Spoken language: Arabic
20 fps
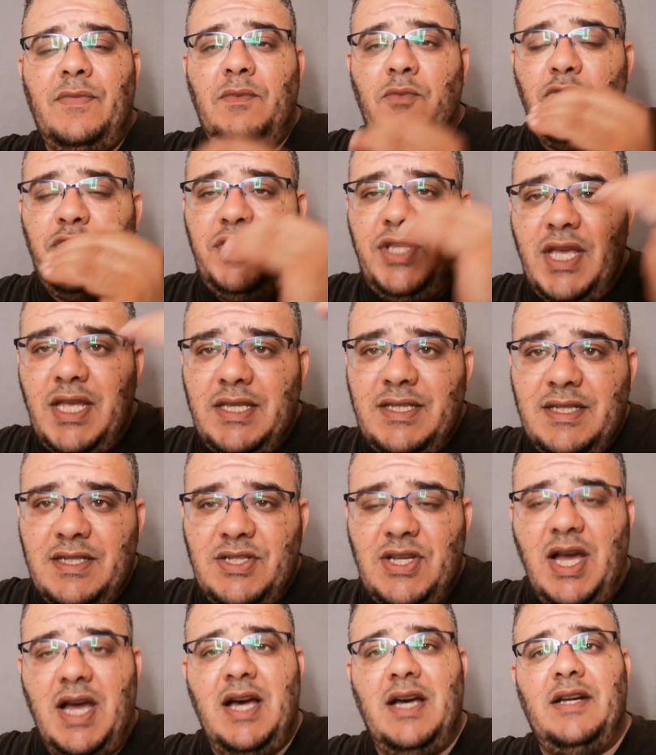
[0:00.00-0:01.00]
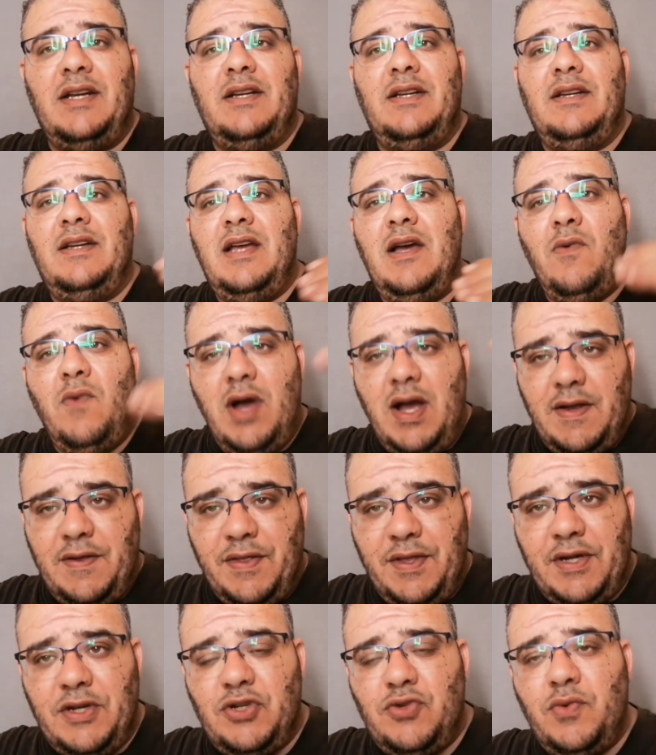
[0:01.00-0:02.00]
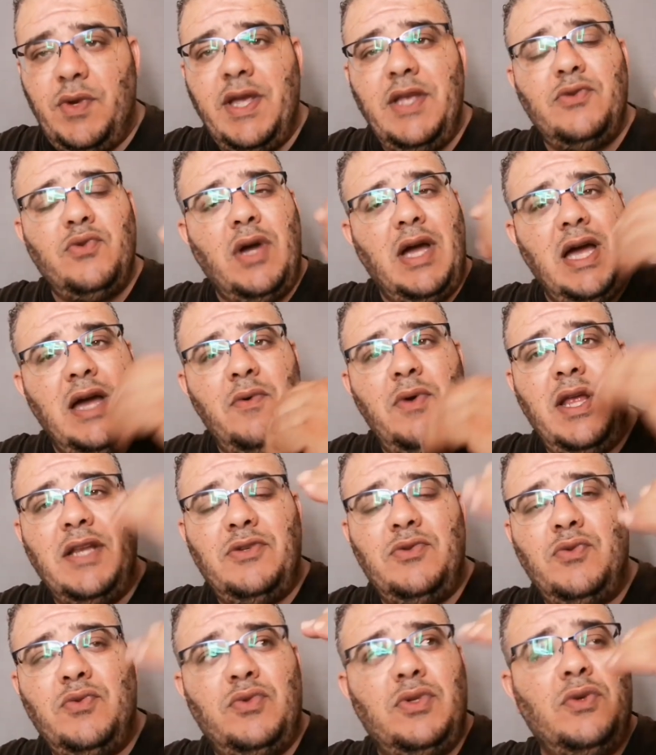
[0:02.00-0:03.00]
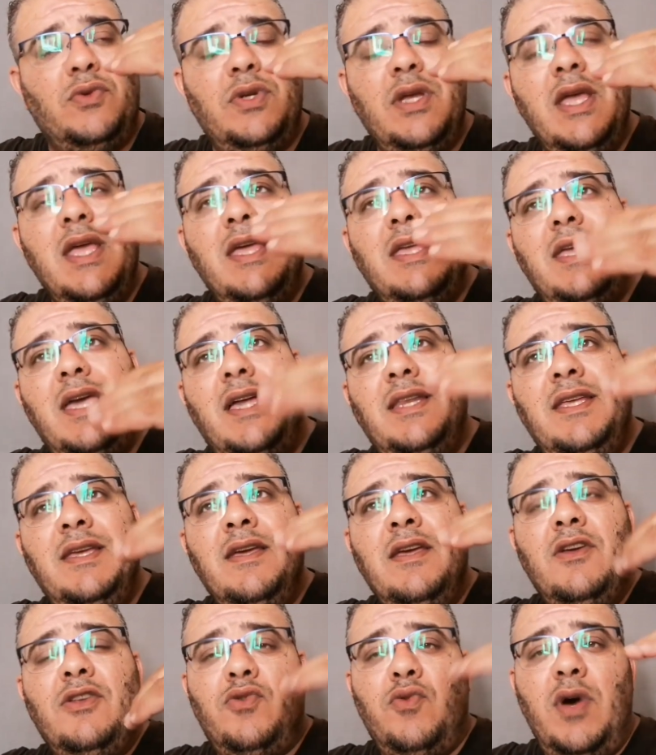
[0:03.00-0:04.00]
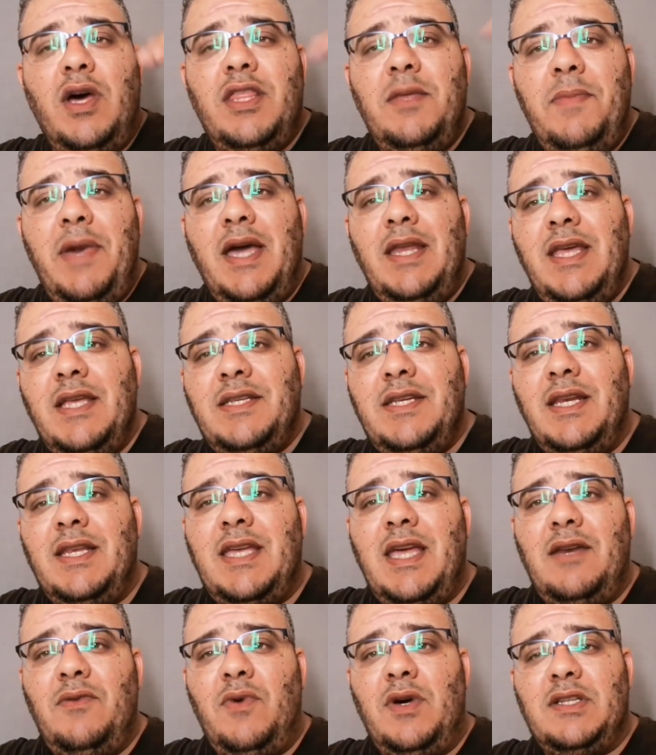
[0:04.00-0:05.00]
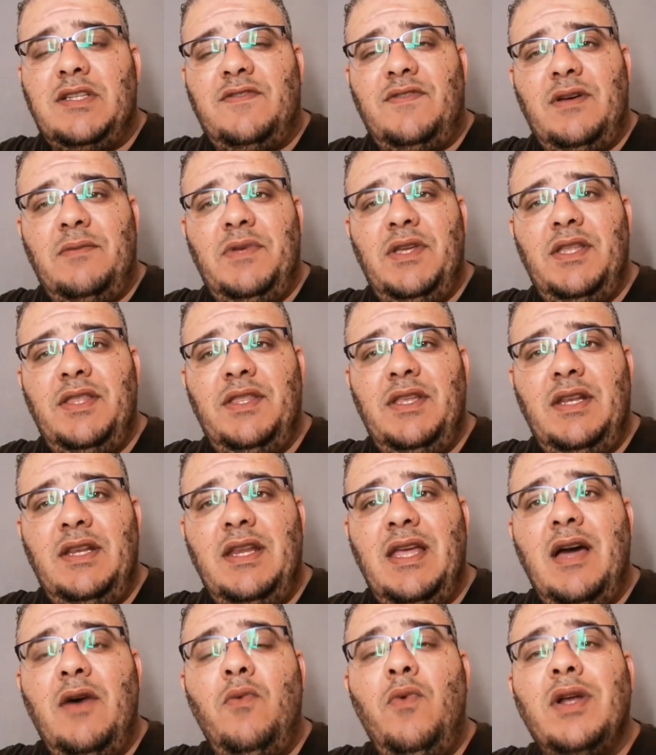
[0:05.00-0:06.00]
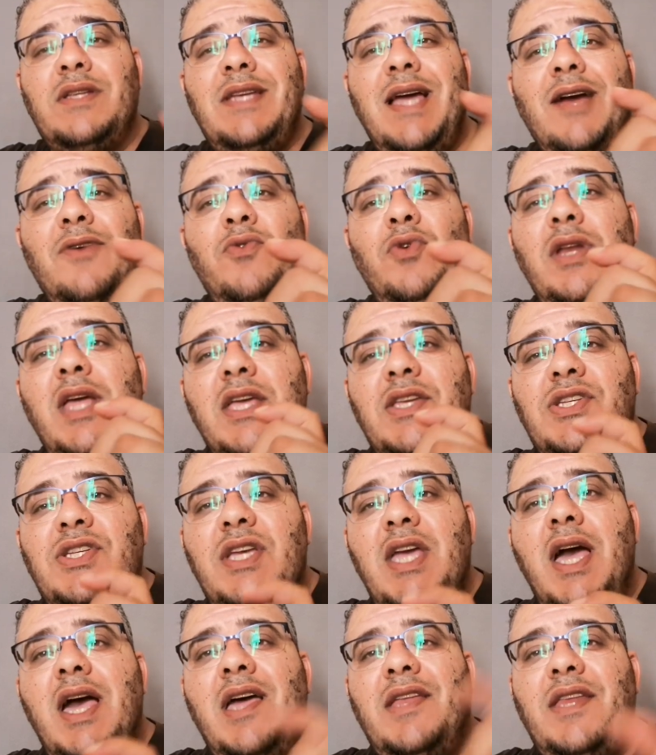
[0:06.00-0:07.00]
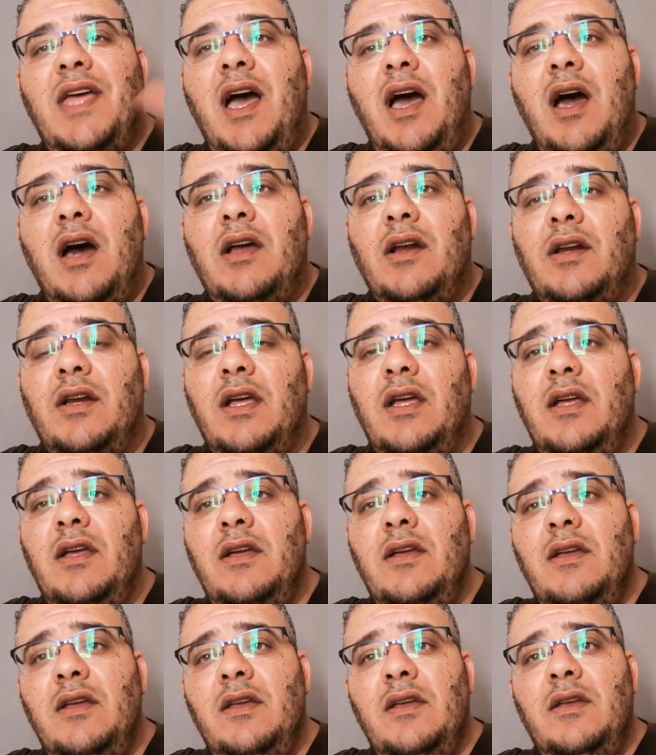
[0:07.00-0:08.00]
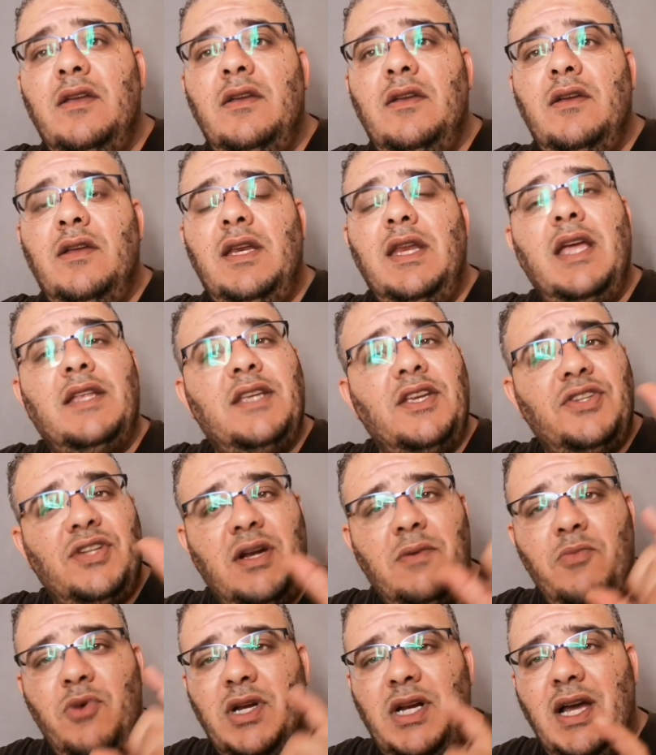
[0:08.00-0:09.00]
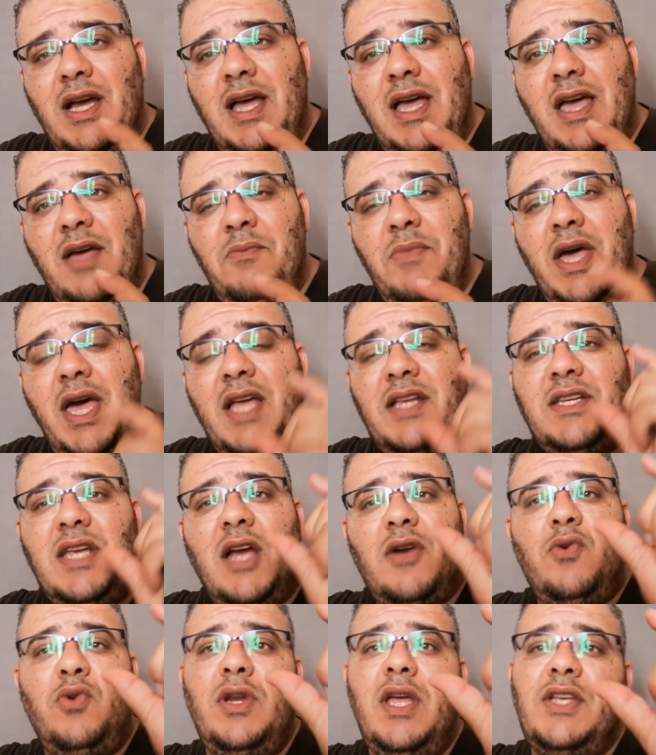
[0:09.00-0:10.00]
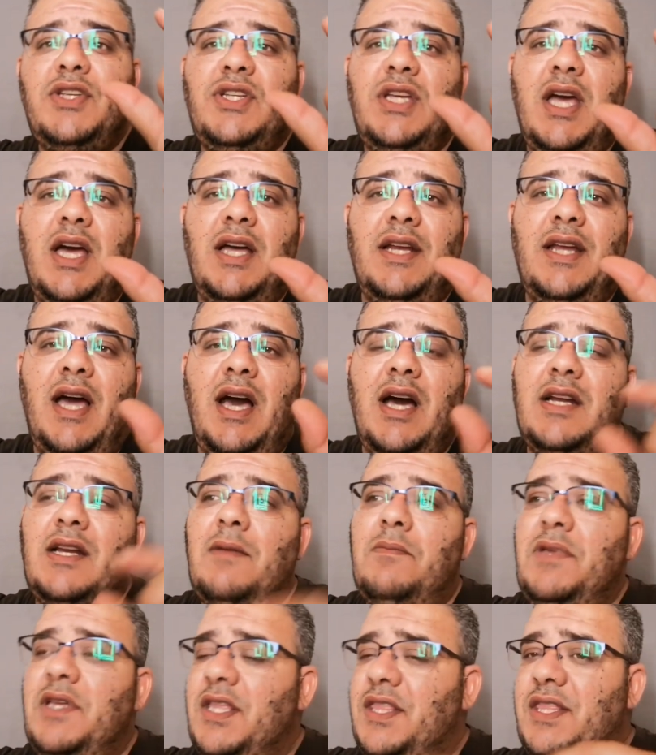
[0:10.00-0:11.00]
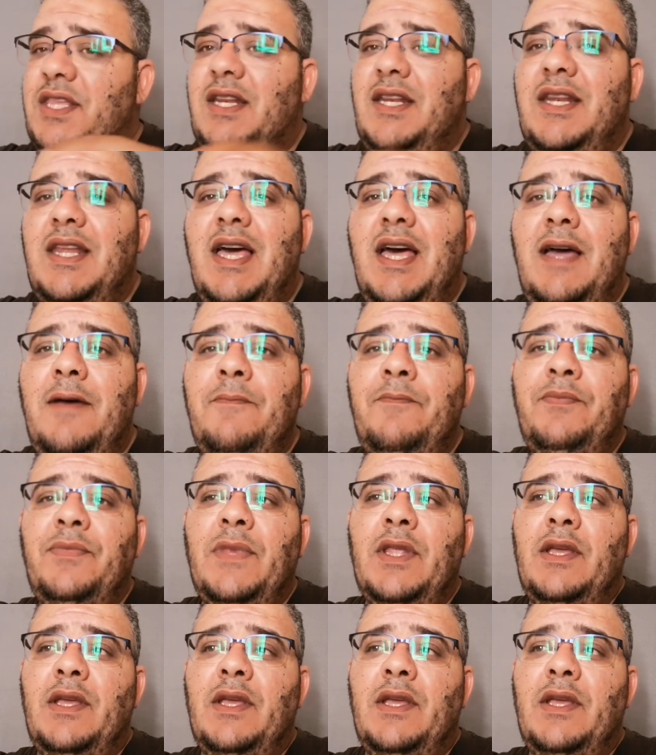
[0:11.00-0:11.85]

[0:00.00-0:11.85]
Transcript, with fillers: مدة شهر أو أكثر شوي تحاول أن يعني تواظب على تلك الوصفة بإذن الله وتأكل أشياء حارة لا تشرب وراءها ماء تأكل أشياء حارة بإذن الله